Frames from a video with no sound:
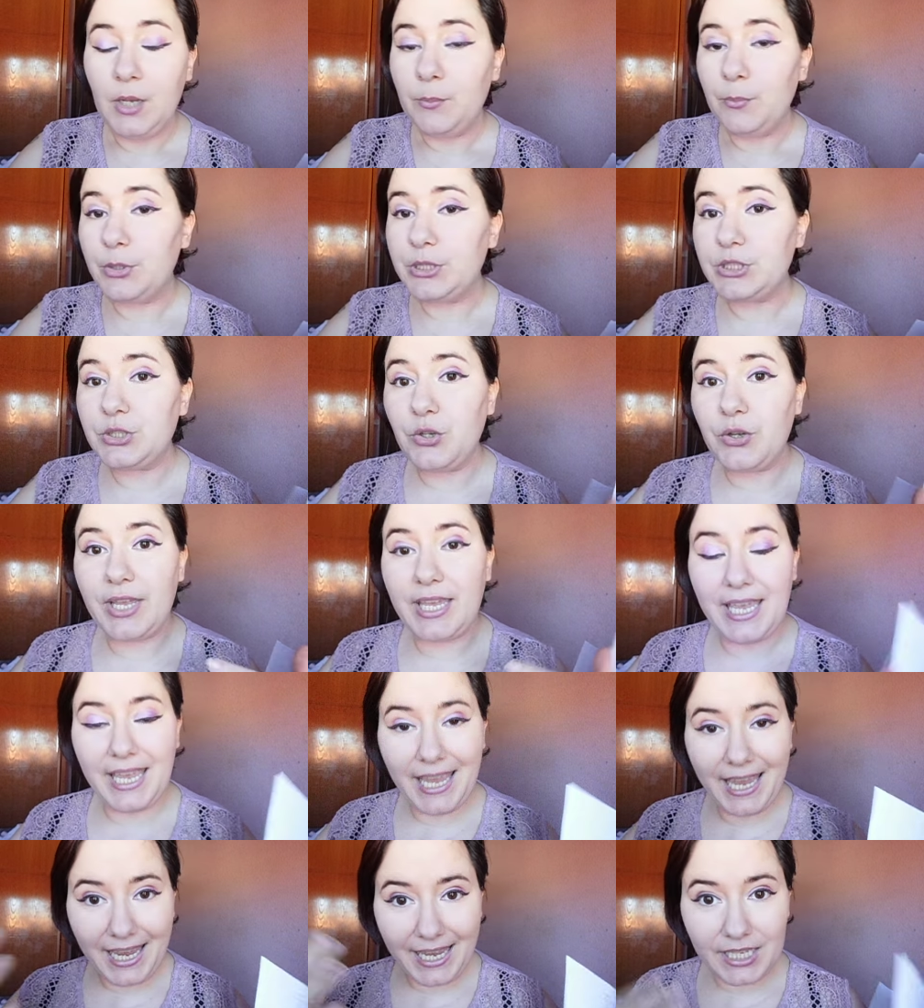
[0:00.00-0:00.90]
puesto
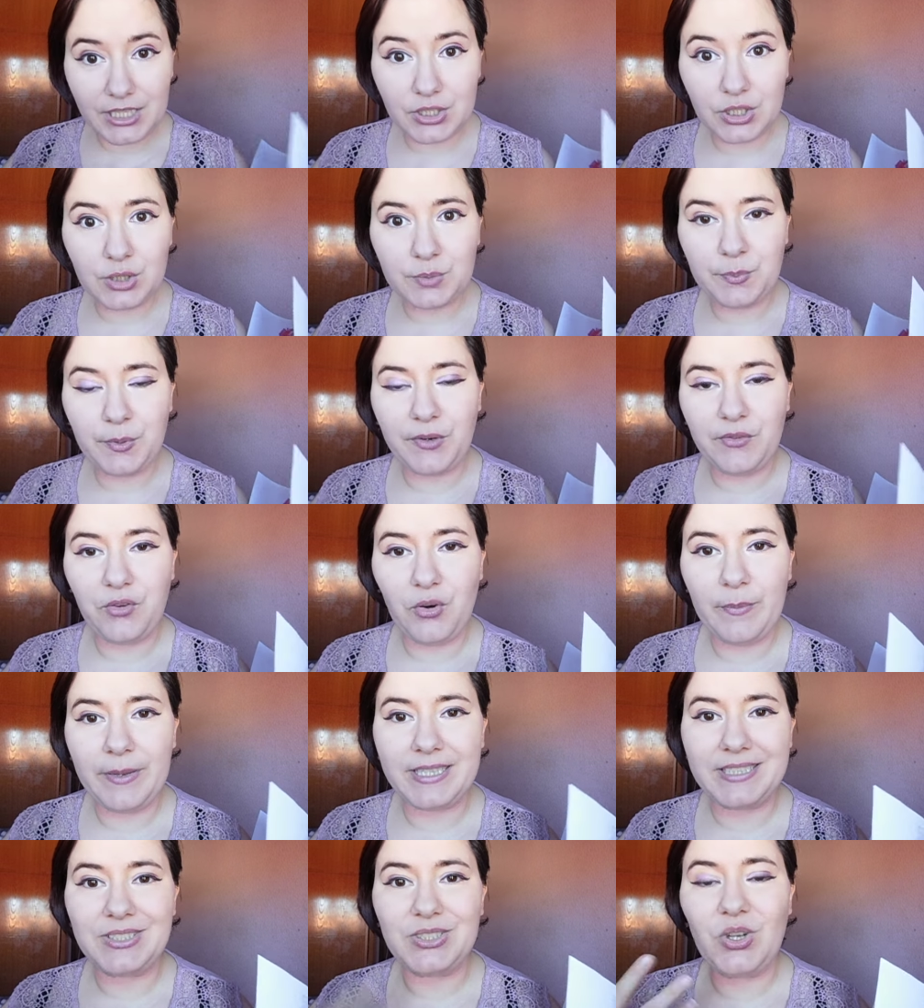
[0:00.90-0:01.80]
que estos
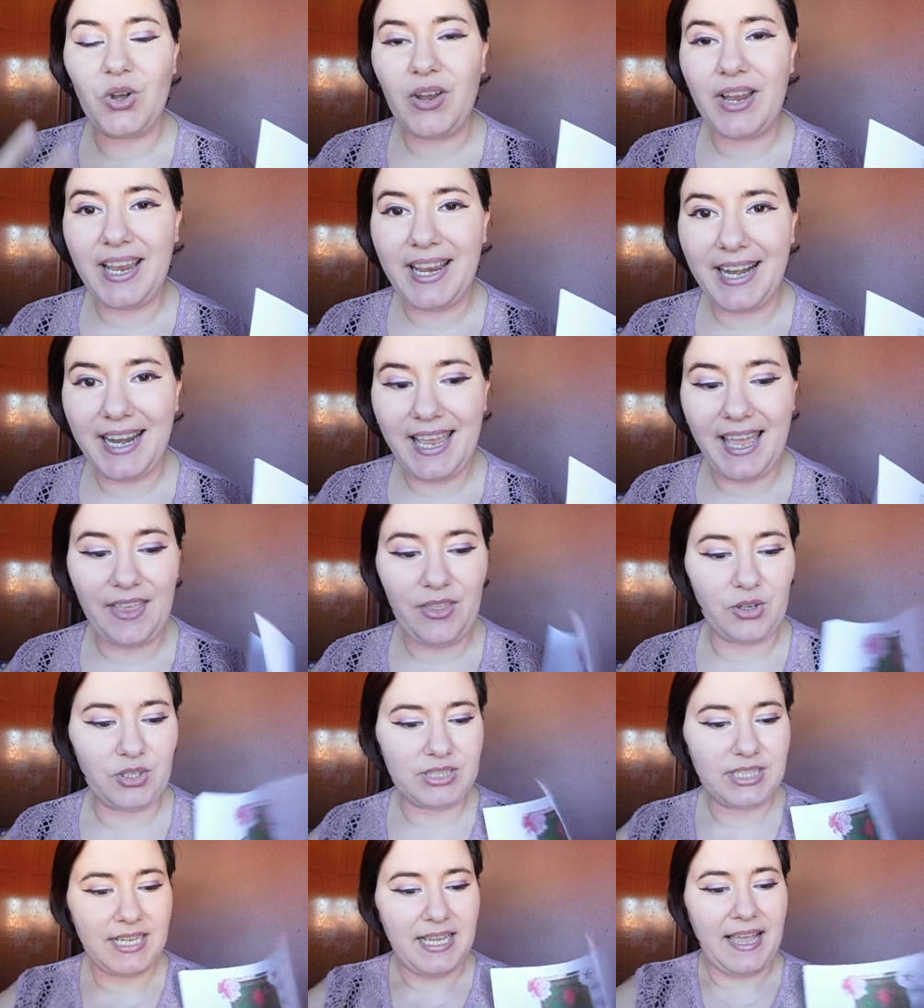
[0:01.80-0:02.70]
perfumes son
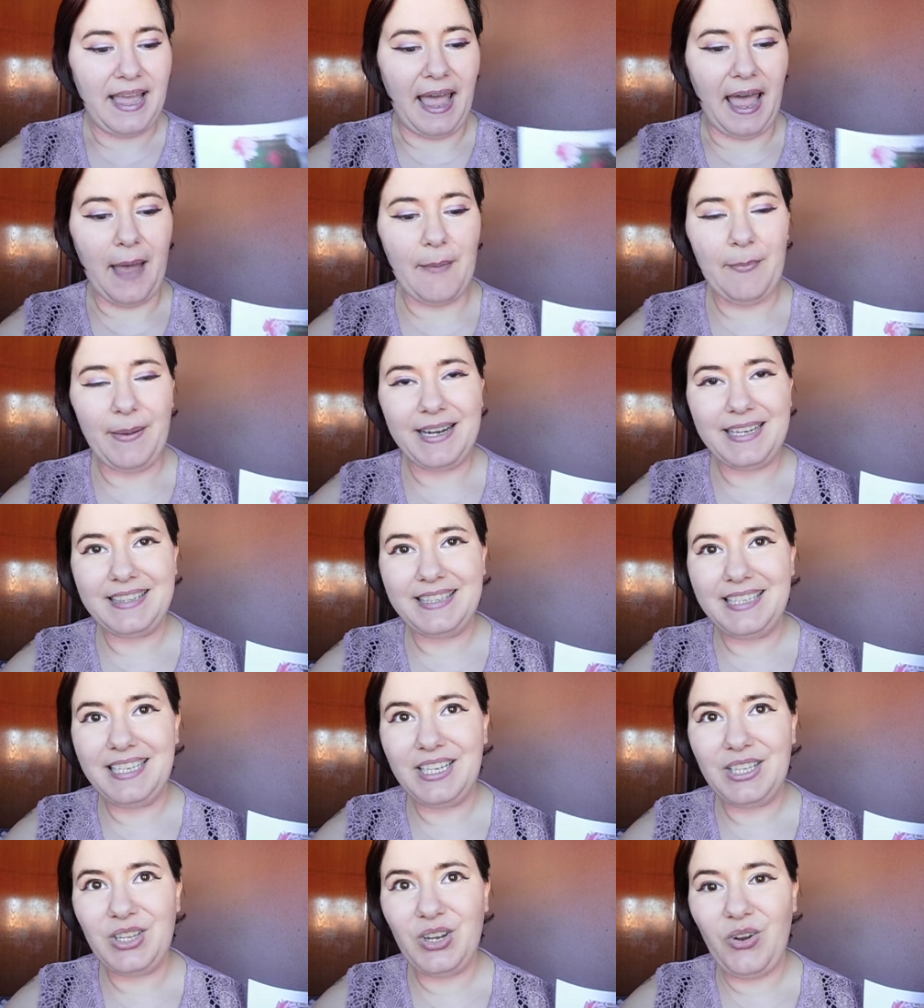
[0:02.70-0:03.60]
creados a
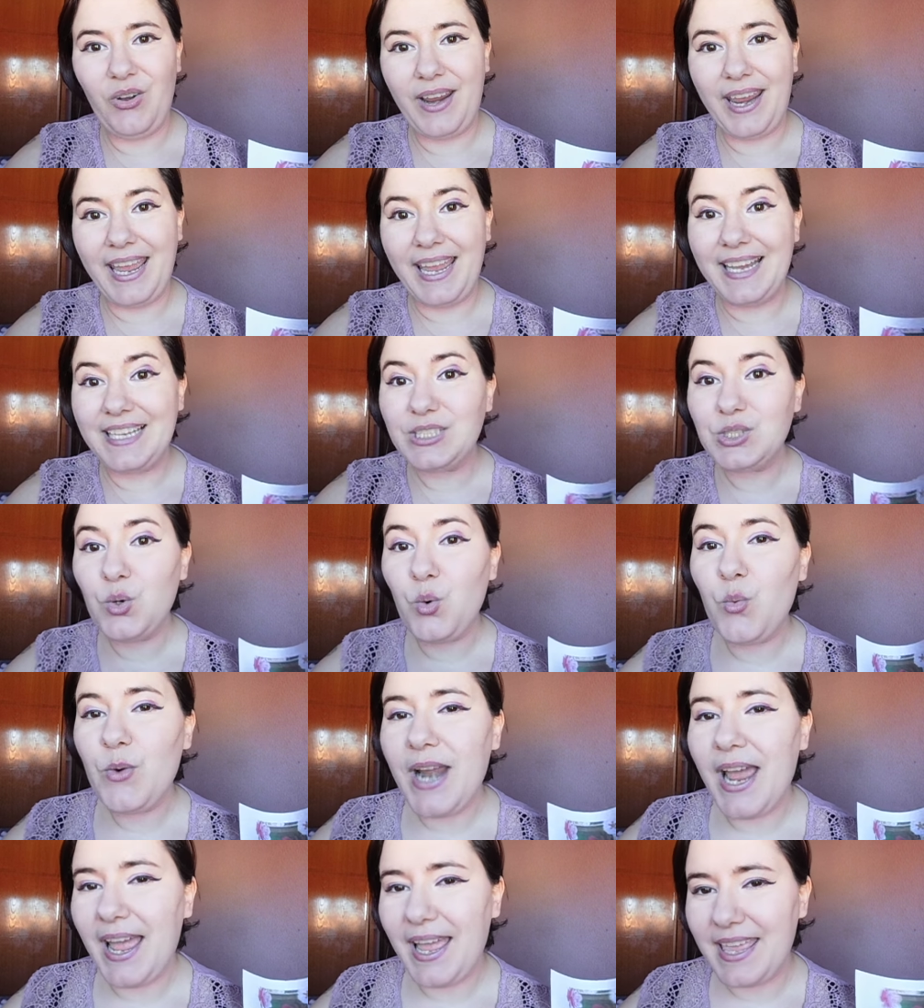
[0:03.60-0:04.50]
partir de lo que es
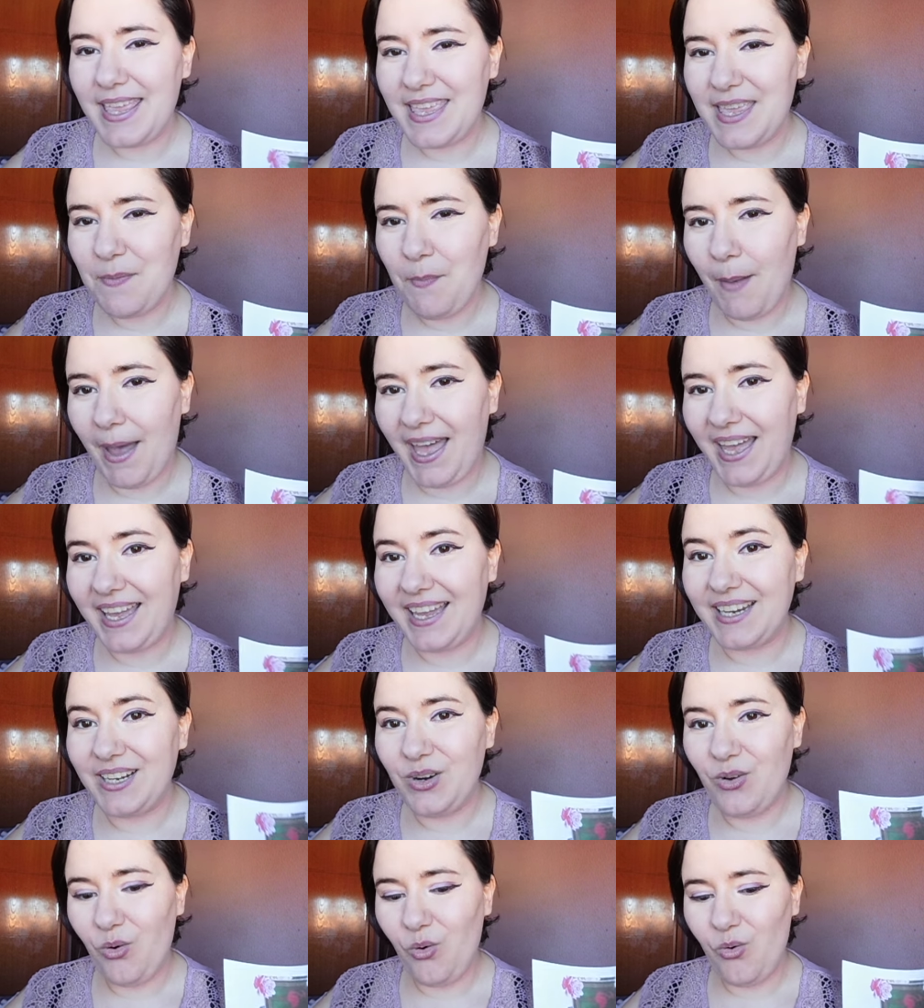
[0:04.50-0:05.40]
una
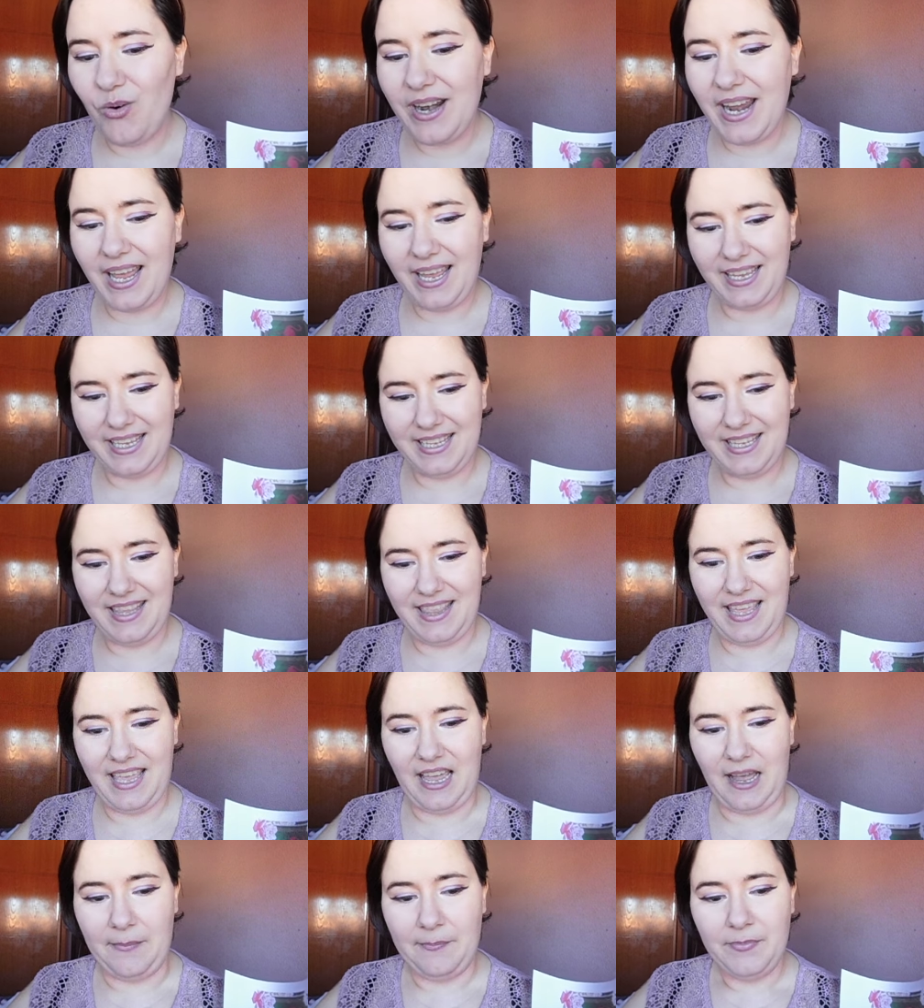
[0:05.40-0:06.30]
imagen, una
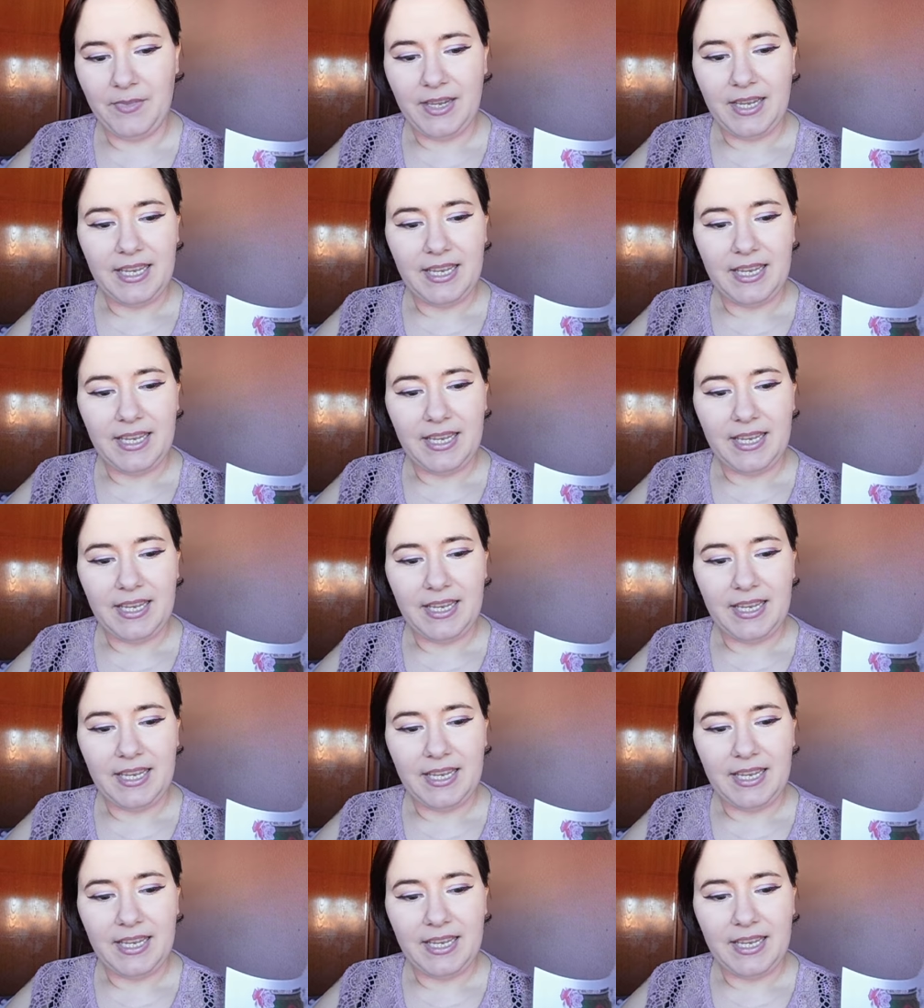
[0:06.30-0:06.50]
idea.